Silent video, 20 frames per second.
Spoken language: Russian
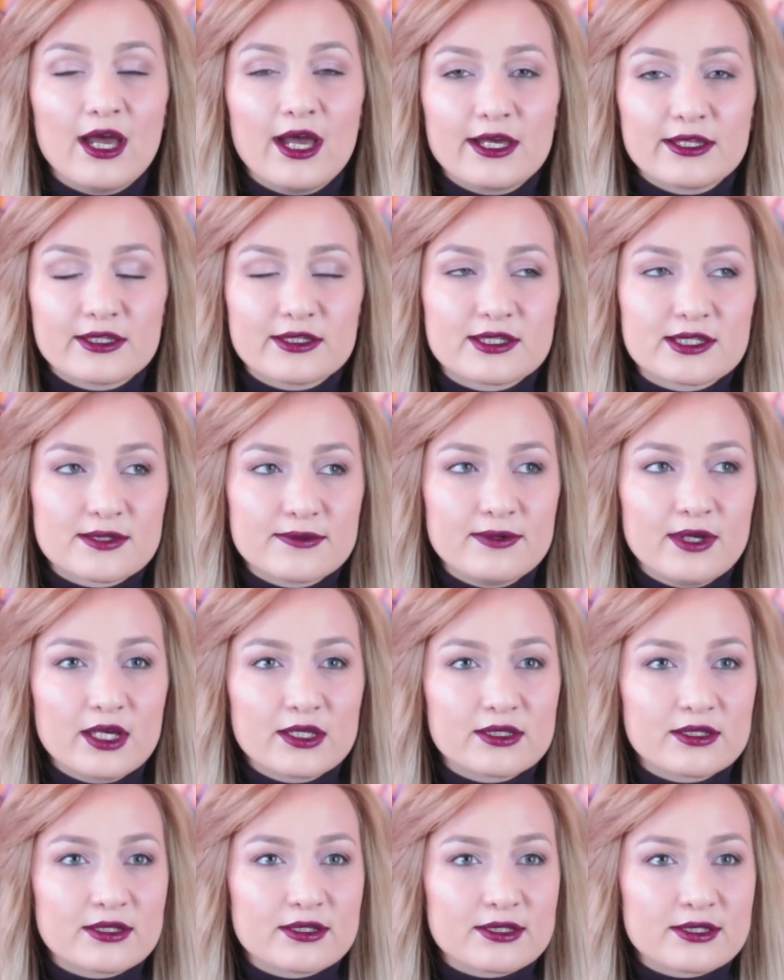Этот
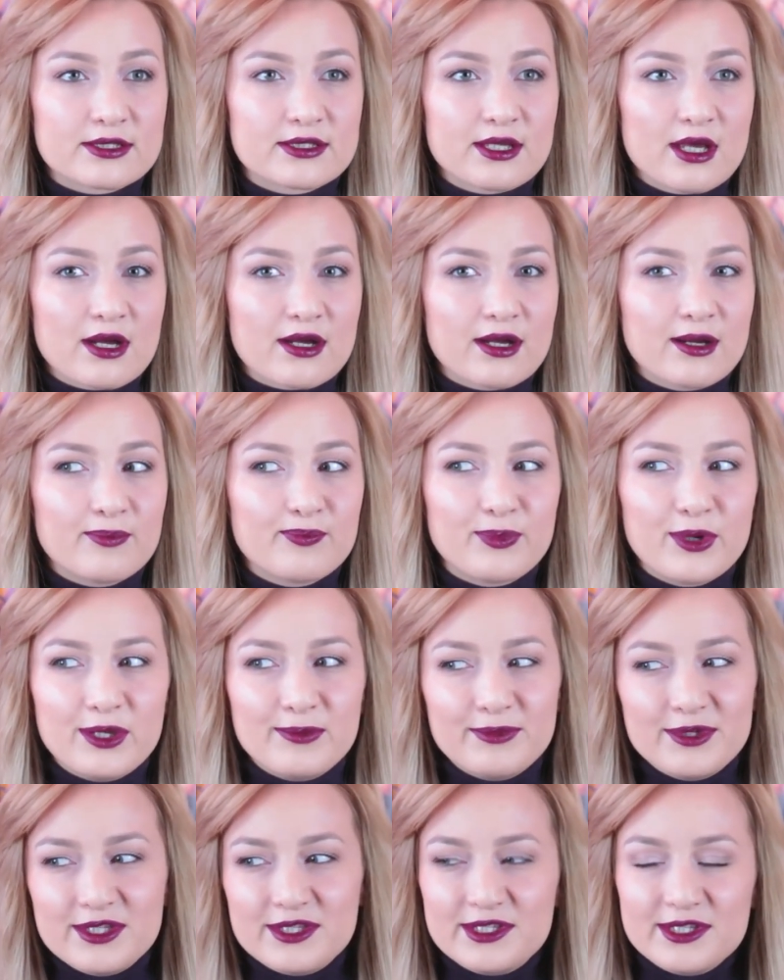цвет
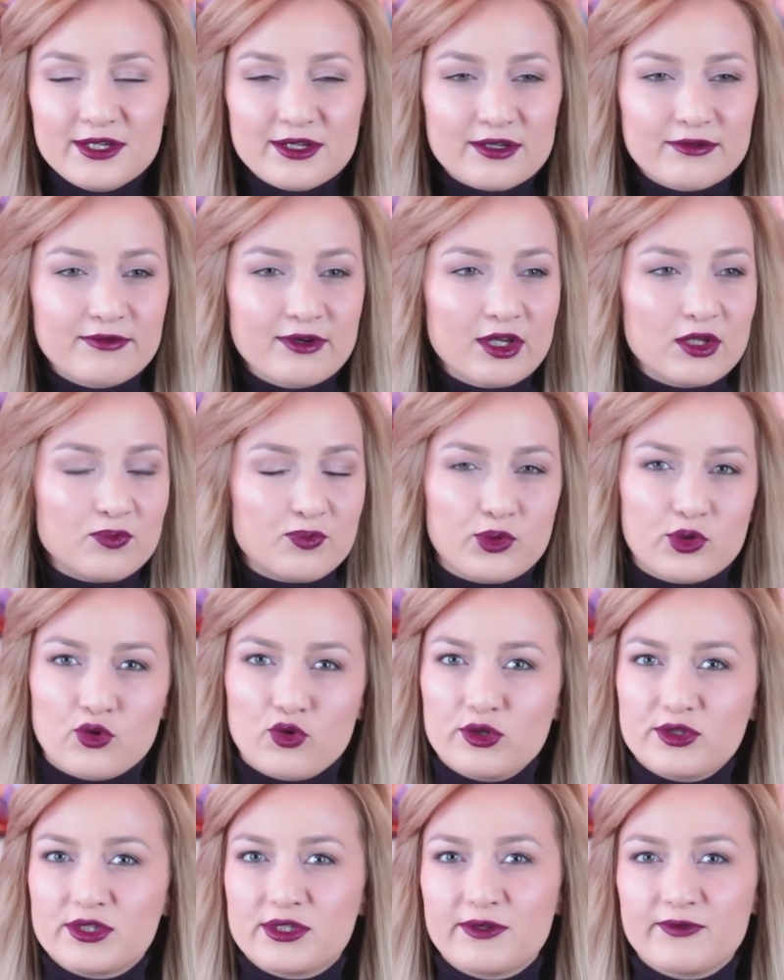закомплиментировали
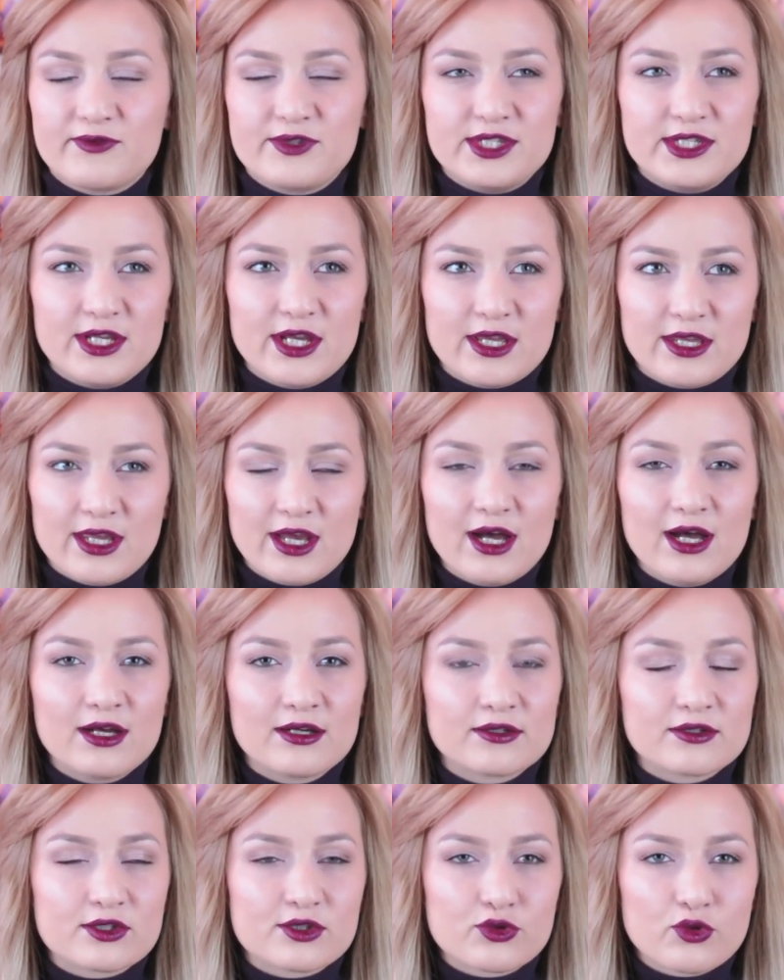просто все.
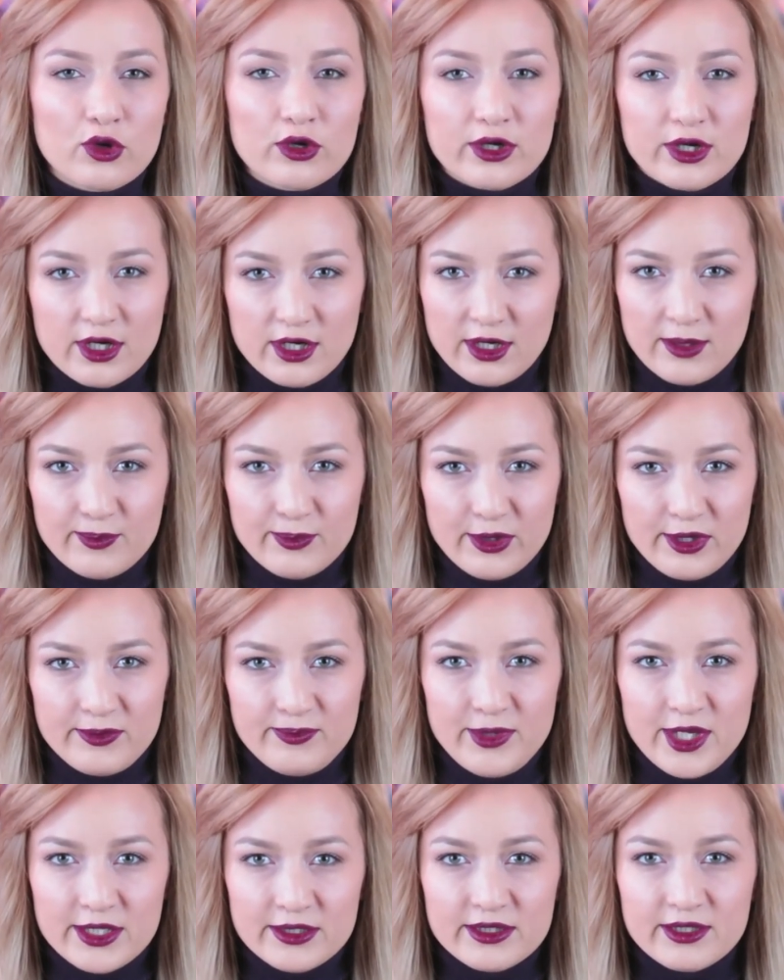Я столько
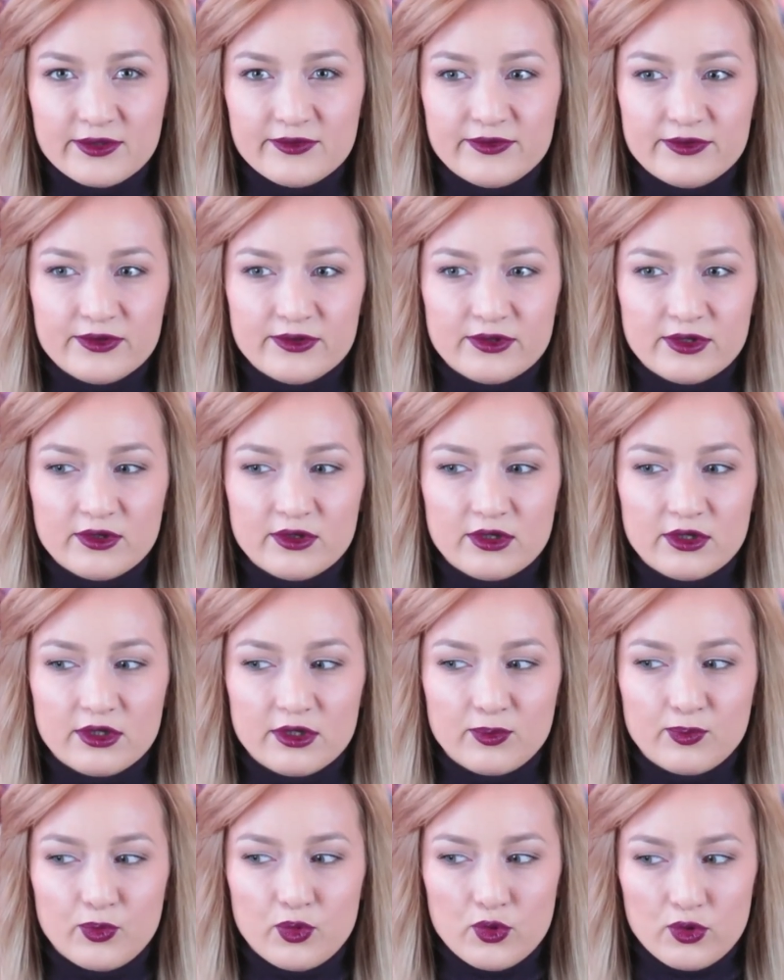комплиментов
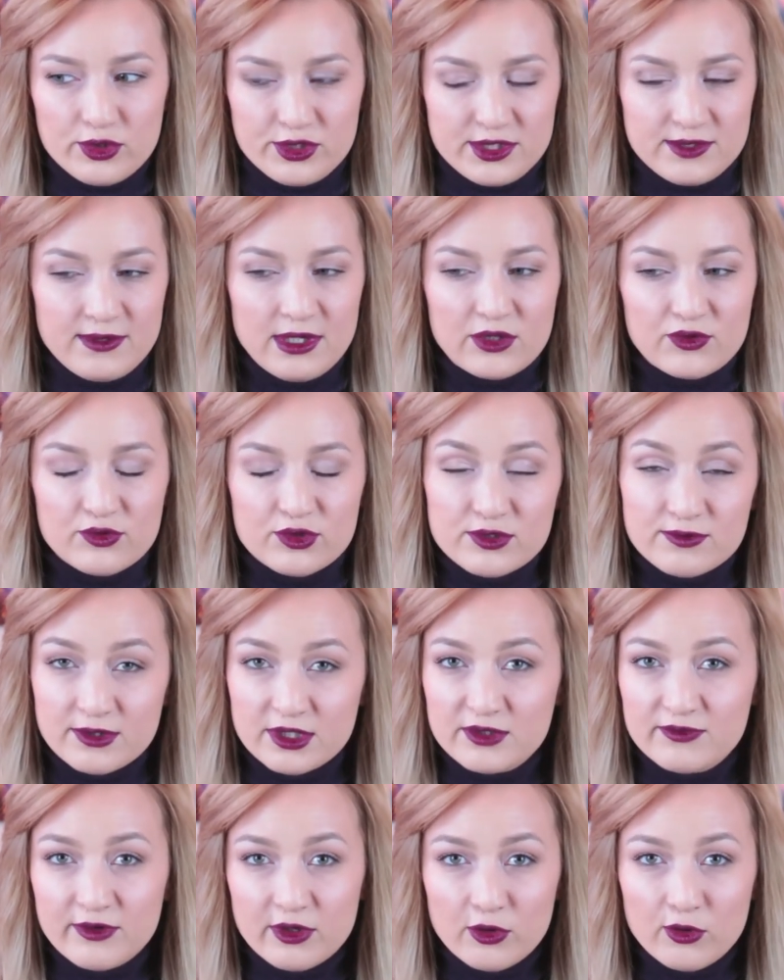э, по цвету
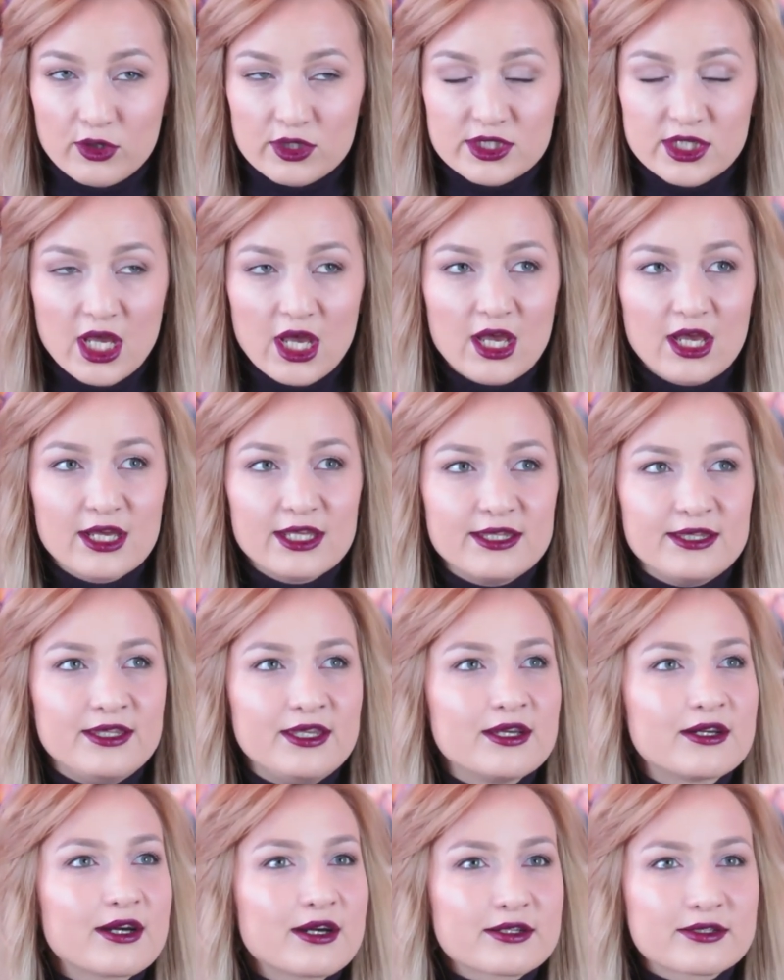своих волос
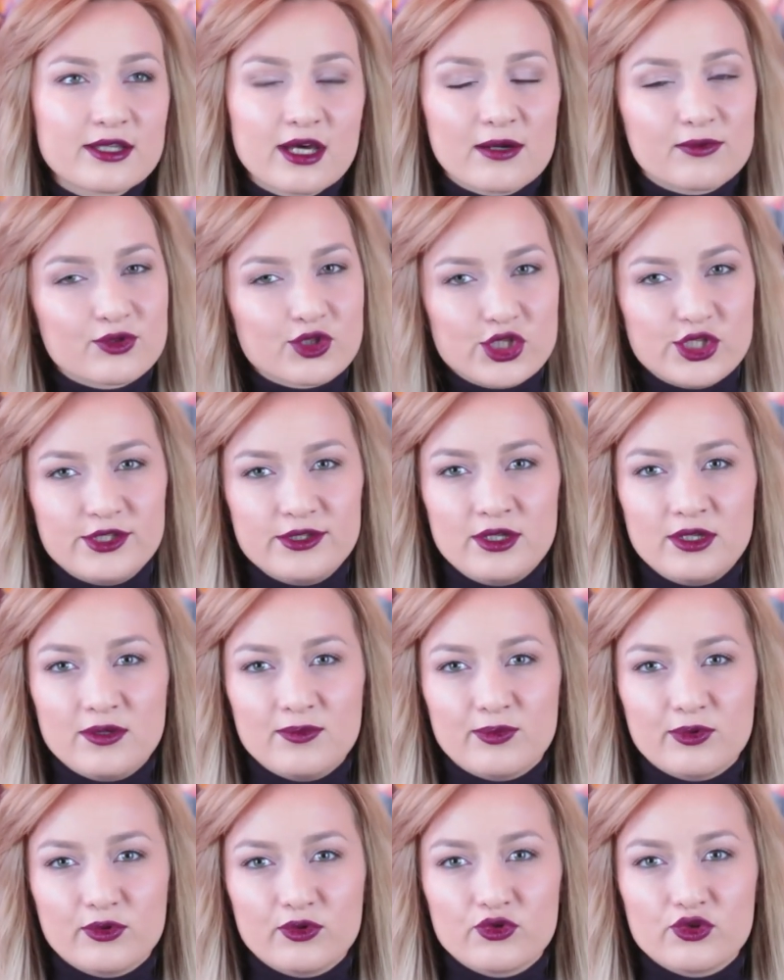никогда в жизни
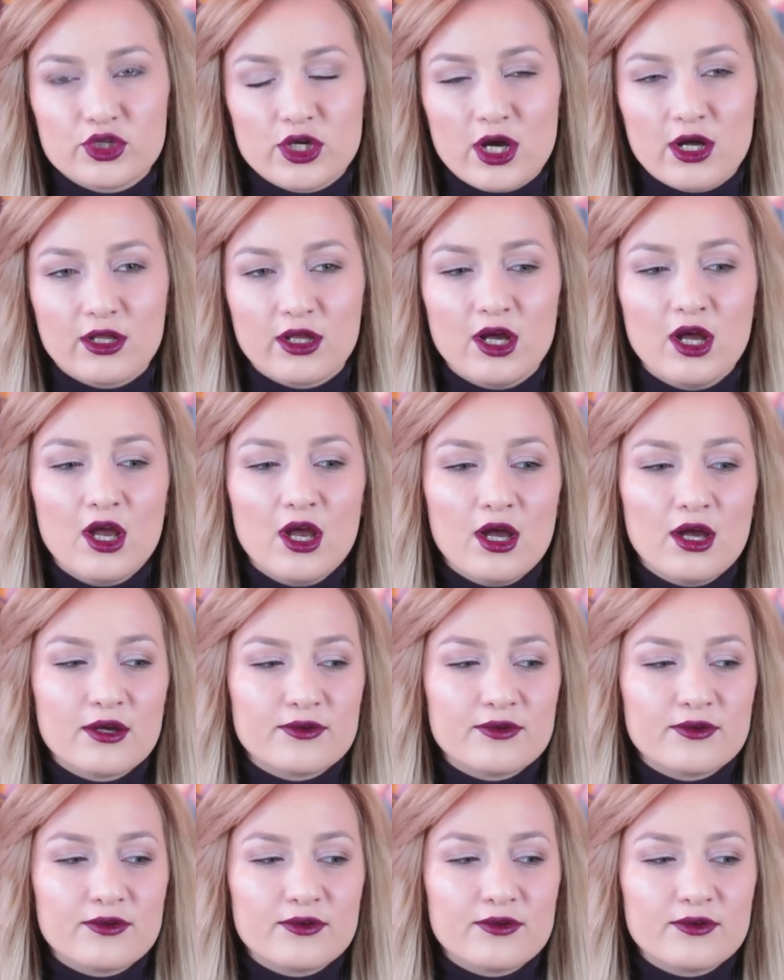не получала.